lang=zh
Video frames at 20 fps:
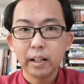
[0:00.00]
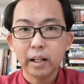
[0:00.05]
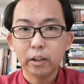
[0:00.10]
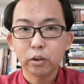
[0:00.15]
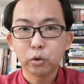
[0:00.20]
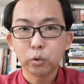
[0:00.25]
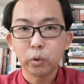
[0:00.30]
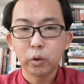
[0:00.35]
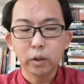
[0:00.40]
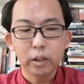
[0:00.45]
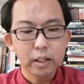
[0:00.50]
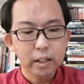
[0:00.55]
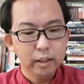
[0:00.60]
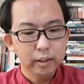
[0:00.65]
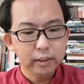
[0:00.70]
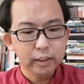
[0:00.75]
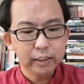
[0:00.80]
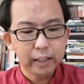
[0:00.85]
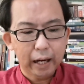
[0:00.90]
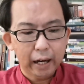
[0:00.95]
他
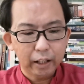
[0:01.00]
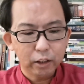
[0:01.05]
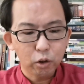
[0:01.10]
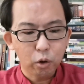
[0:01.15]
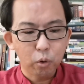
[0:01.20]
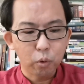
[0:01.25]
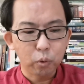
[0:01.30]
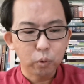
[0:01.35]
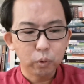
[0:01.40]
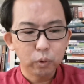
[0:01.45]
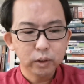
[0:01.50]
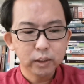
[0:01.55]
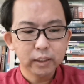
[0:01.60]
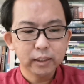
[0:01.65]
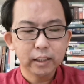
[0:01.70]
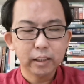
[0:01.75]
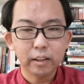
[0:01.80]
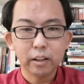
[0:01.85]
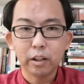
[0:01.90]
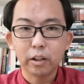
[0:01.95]
说：“这些孩童，这
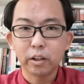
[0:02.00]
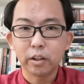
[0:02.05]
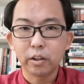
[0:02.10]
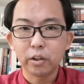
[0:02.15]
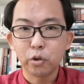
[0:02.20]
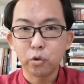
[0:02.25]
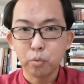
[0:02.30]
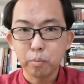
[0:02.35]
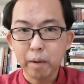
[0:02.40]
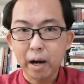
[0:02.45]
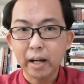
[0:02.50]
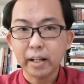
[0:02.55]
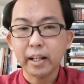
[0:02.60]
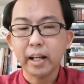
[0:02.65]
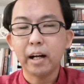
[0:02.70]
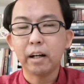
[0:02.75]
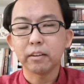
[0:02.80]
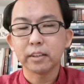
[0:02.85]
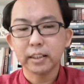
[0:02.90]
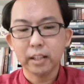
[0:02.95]
些的流氓
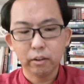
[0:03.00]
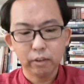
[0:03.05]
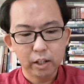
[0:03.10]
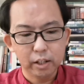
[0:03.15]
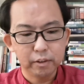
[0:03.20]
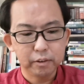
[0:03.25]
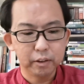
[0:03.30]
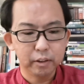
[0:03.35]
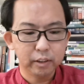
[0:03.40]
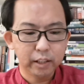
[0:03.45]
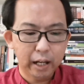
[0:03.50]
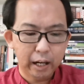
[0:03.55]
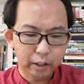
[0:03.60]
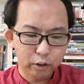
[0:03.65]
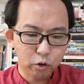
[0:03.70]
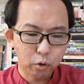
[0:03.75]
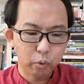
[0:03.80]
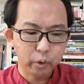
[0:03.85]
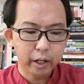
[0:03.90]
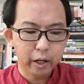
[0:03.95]
也好，少年人、
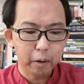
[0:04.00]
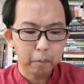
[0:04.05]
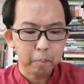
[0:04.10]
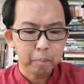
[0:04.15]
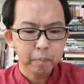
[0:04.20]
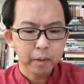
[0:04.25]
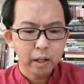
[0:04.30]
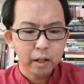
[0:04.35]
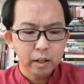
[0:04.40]
孩童也好，